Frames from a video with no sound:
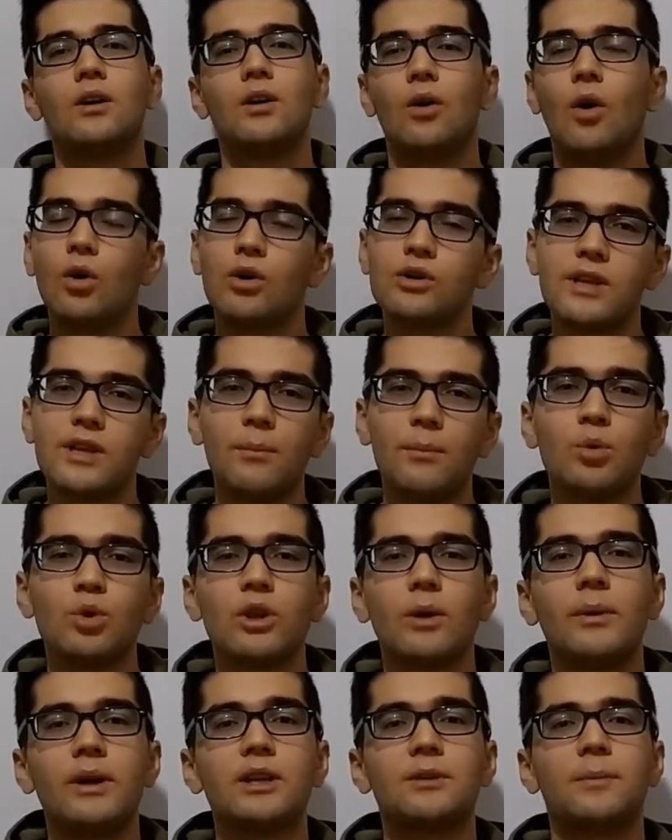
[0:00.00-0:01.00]
O yüzden bunu da
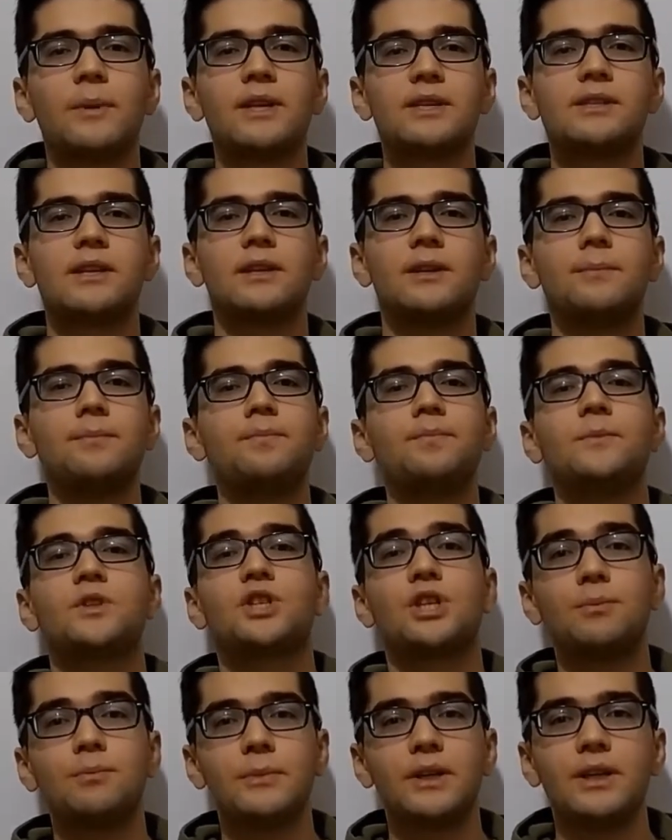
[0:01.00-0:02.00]
belirtmek isterim.
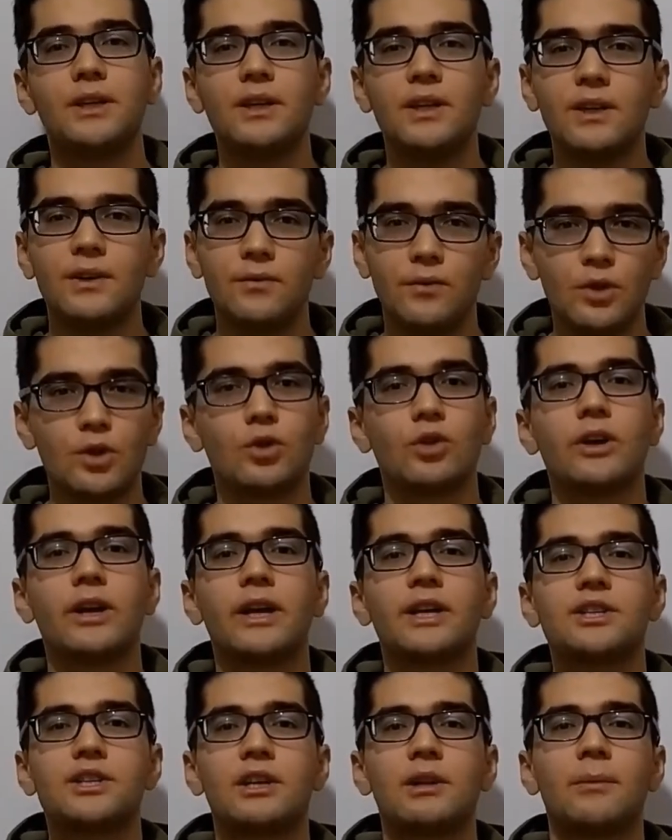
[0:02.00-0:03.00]
Şimdi videoya
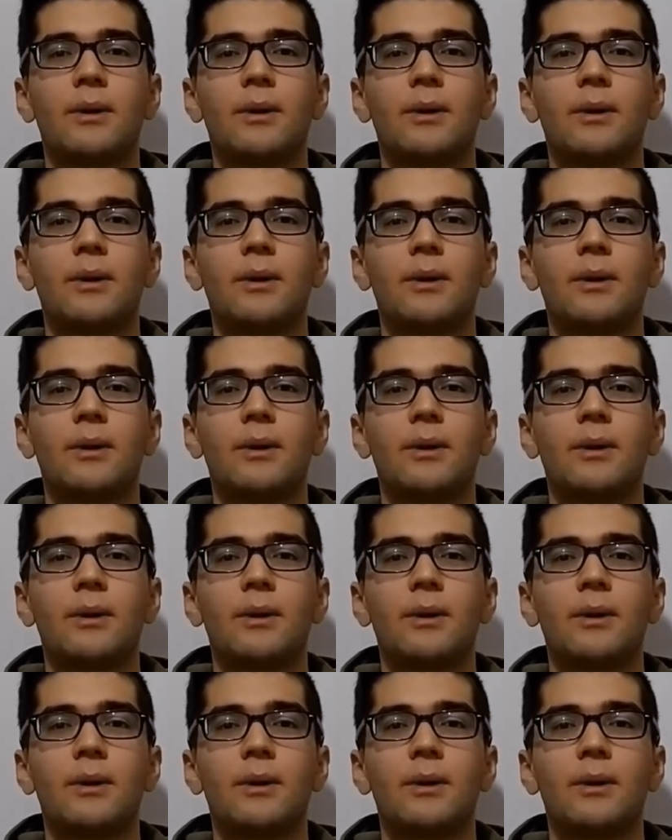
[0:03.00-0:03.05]
geçelim